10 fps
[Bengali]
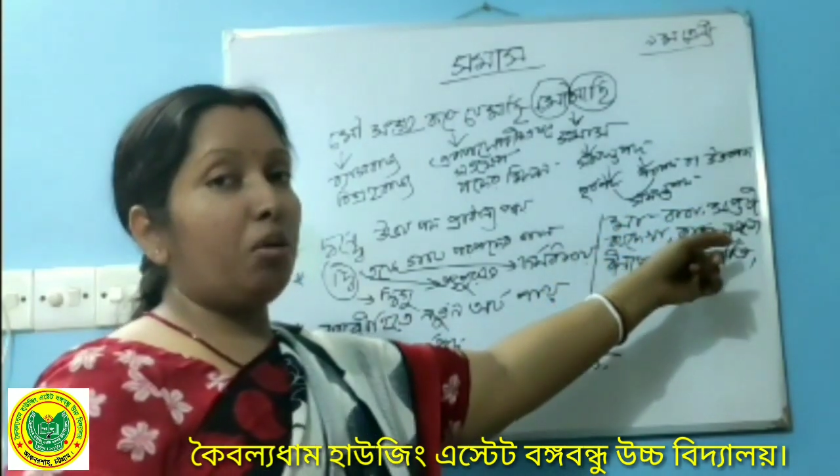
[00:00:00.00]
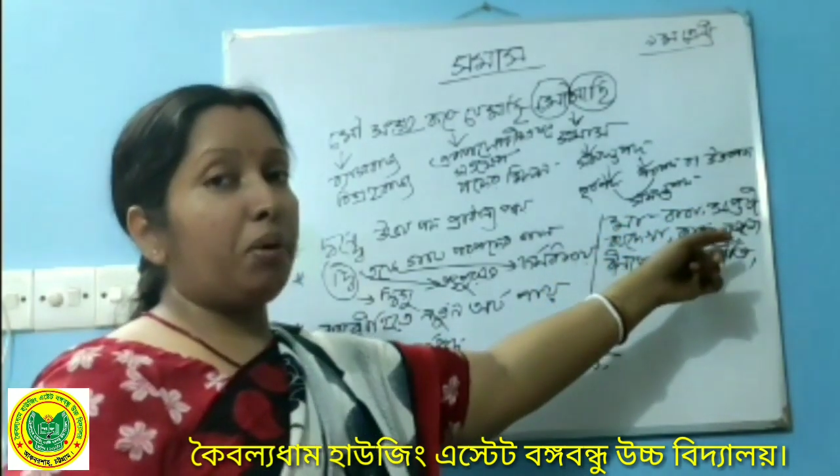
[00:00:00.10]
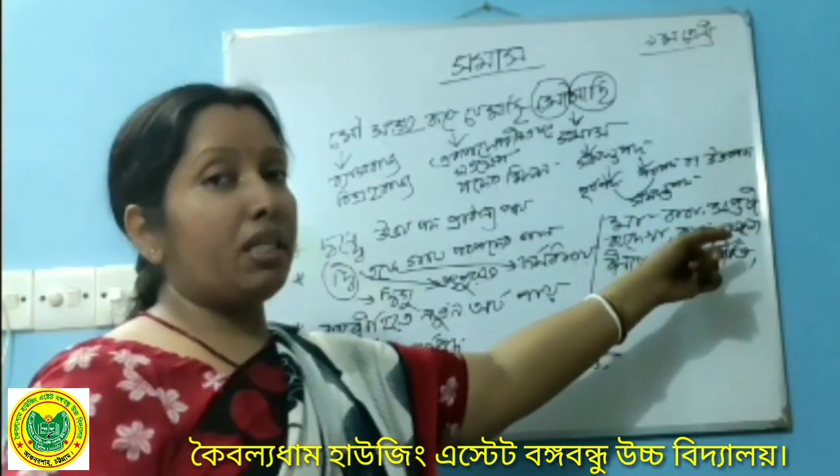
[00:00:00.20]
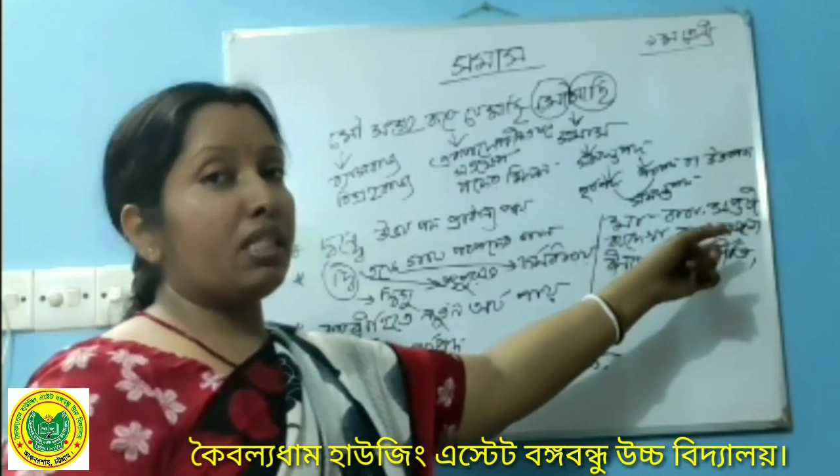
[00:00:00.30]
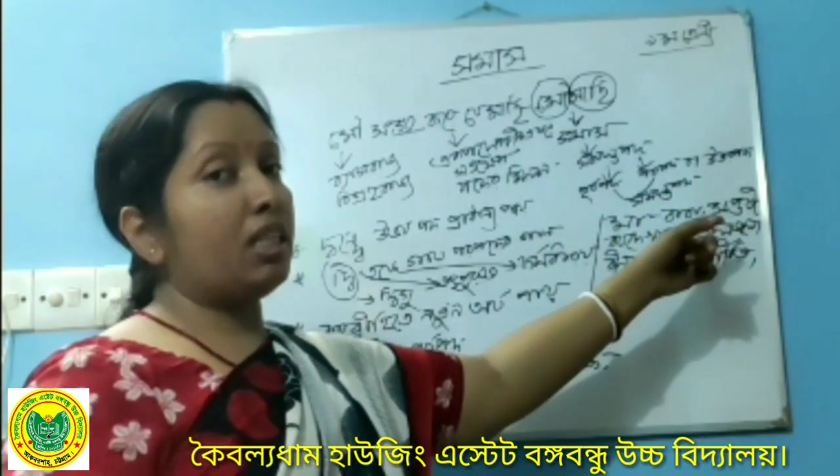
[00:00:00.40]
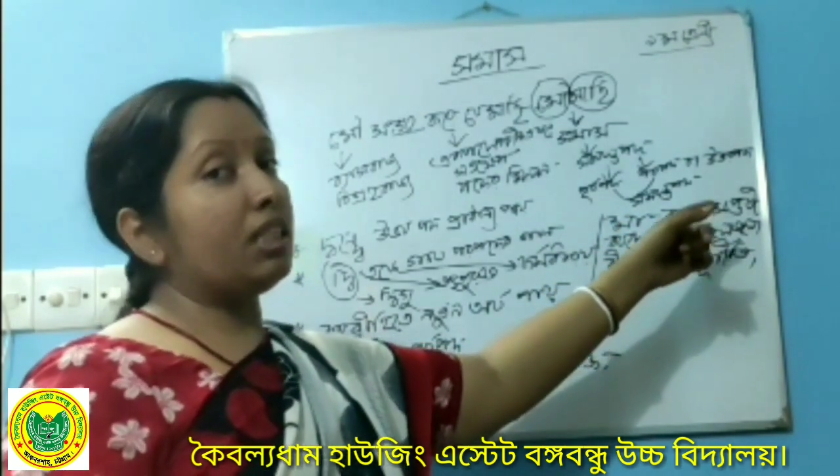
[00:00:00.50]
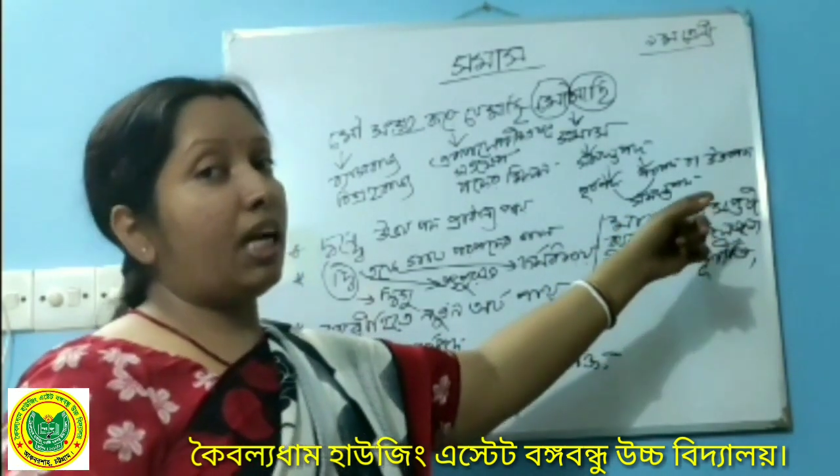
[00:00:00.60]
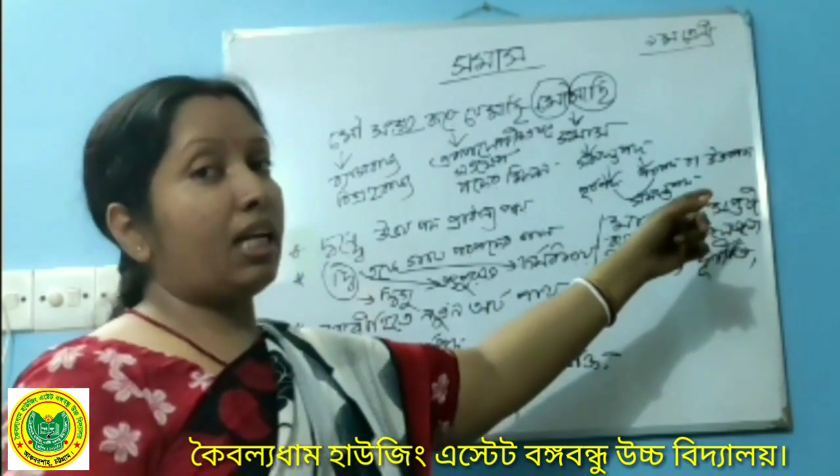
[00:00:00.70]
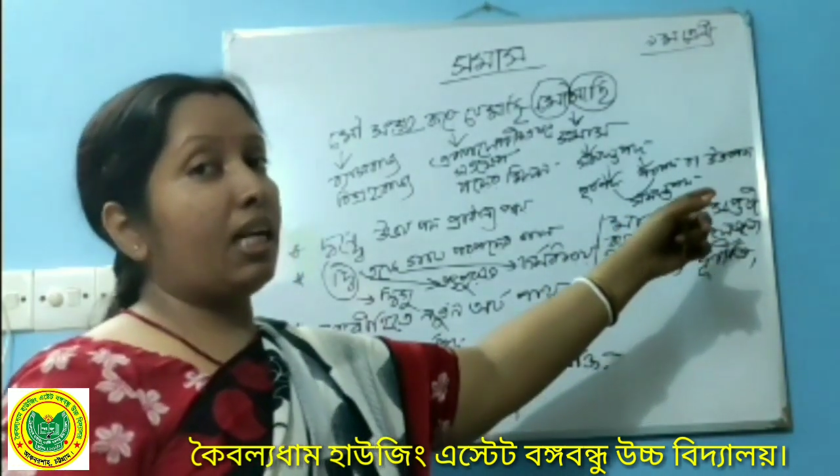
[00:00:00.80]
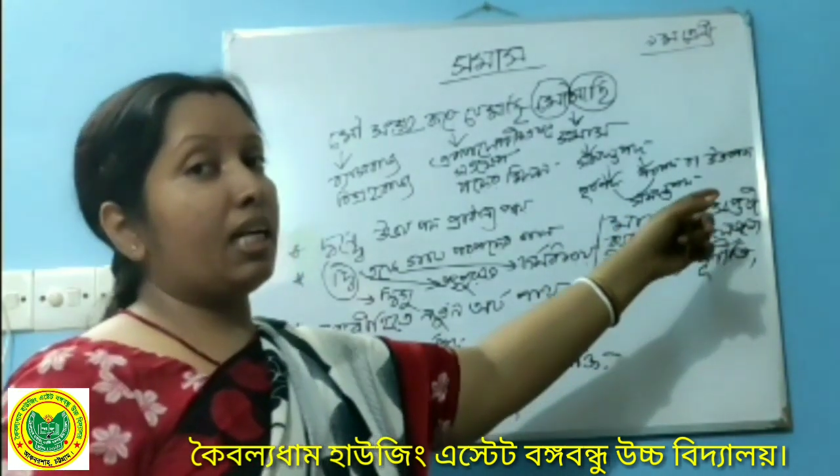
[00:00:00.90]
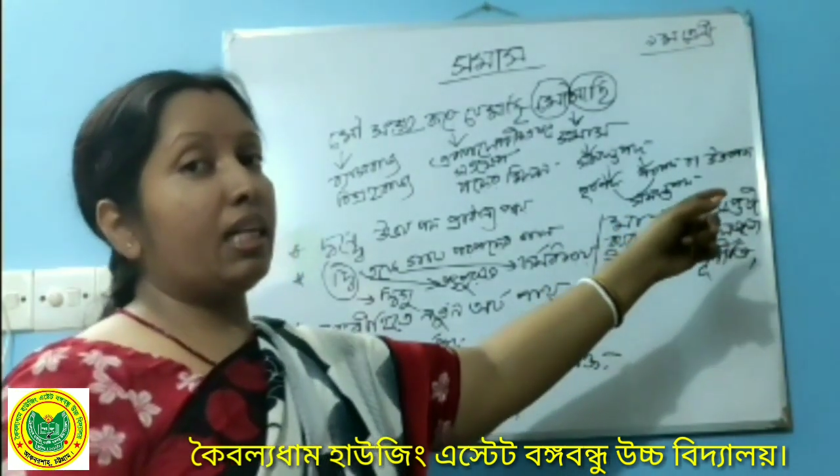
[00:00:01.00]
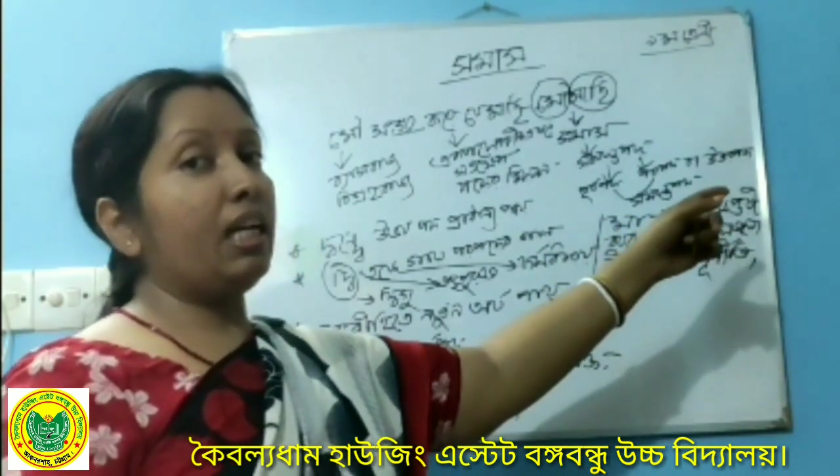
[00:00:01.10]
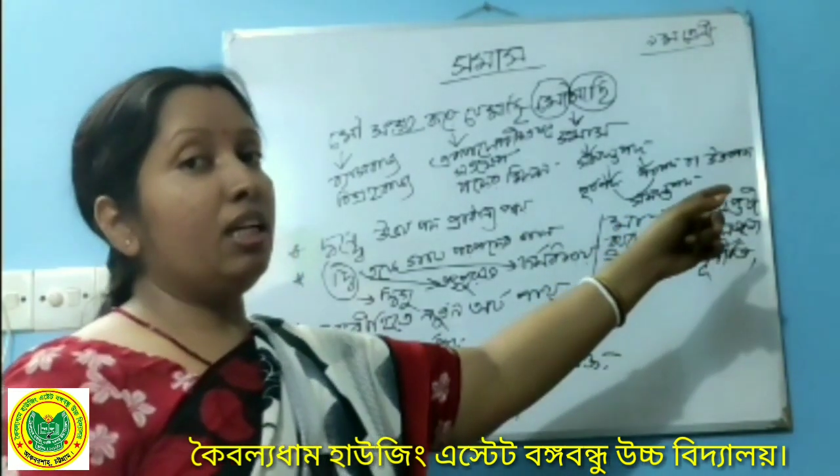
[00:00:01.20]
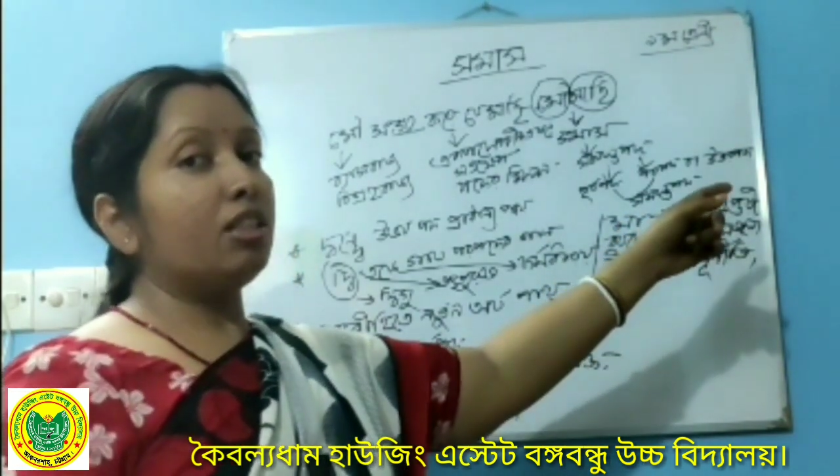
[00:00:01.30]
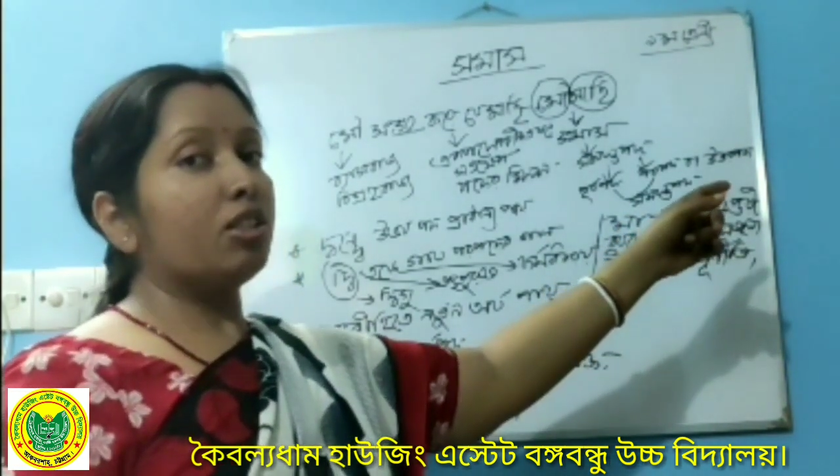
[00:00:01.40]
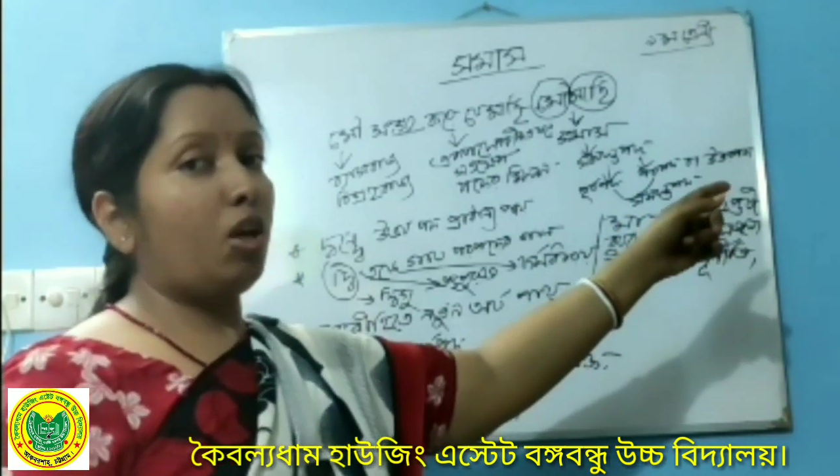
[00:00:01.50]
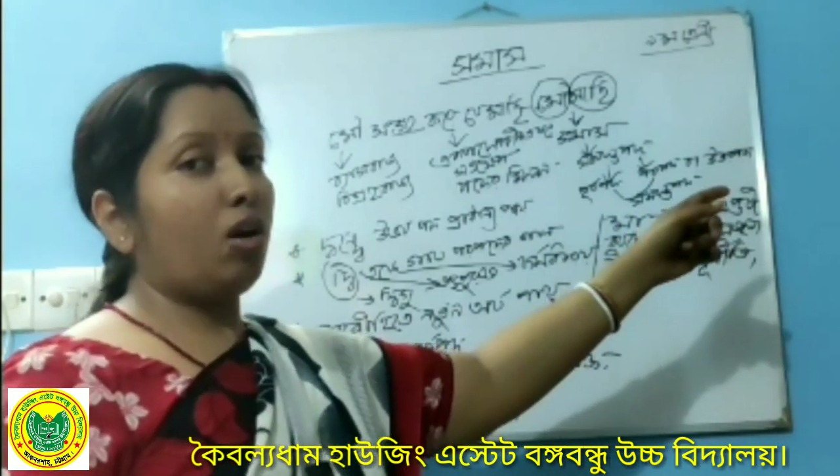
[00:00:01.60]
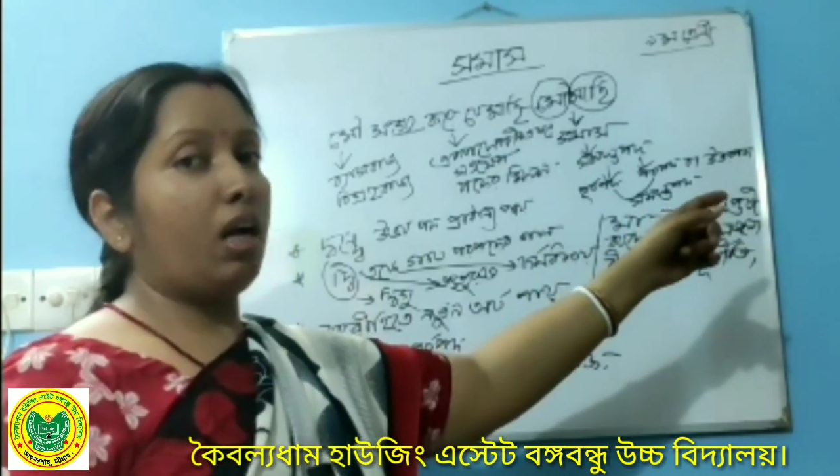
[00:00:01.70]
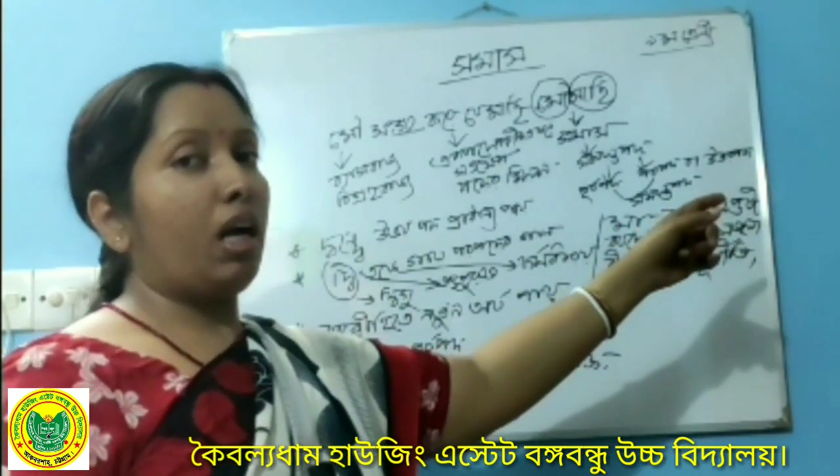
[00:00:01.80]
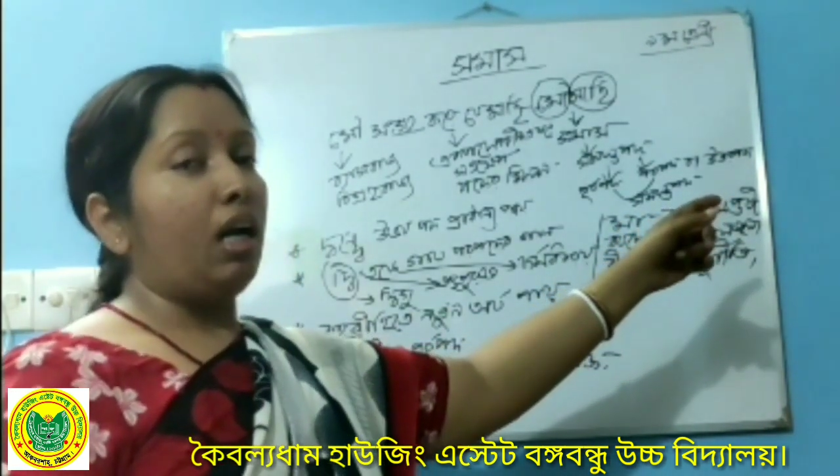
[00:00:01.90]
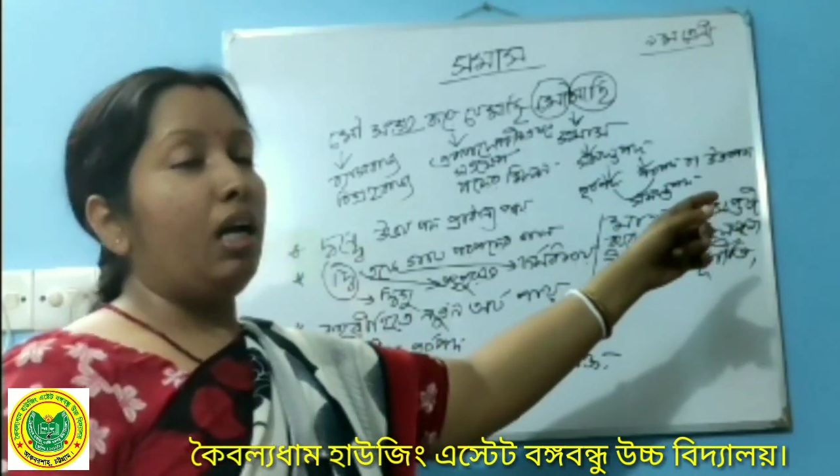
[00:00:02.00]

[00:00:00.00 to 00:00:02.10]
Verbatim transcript: সংখ্যা এটা কোন সমস্যা ফেলা যায়